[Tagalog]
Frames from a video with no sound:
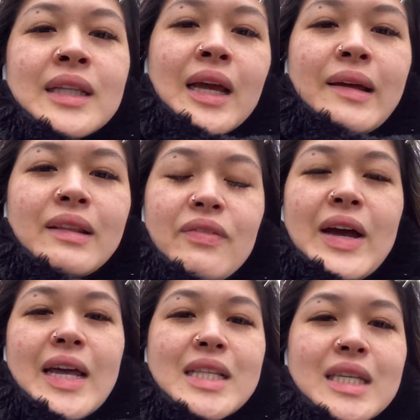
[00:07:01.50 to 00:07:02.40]

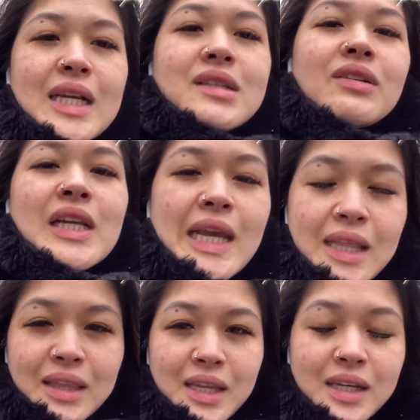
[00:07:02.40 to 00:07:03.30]
advanced
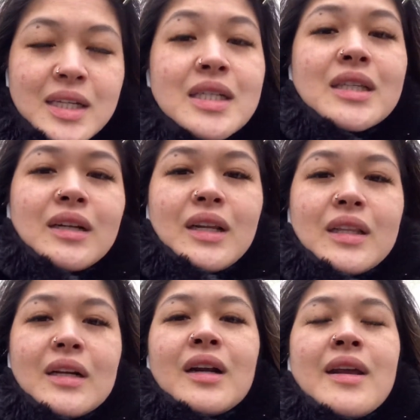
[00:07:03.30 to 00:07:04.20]
exfoliating
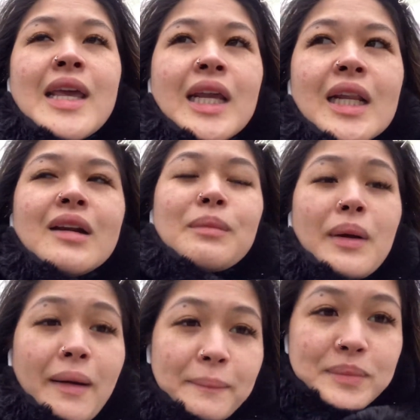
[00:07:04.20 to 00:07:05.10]
starter clear
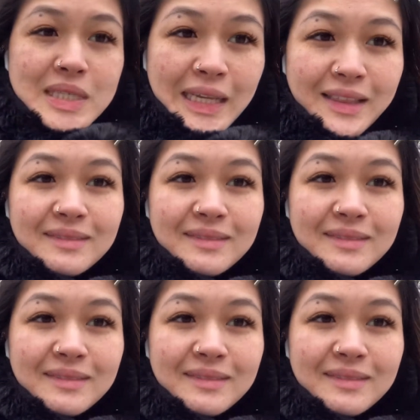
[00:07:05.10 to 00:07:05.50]
bomb set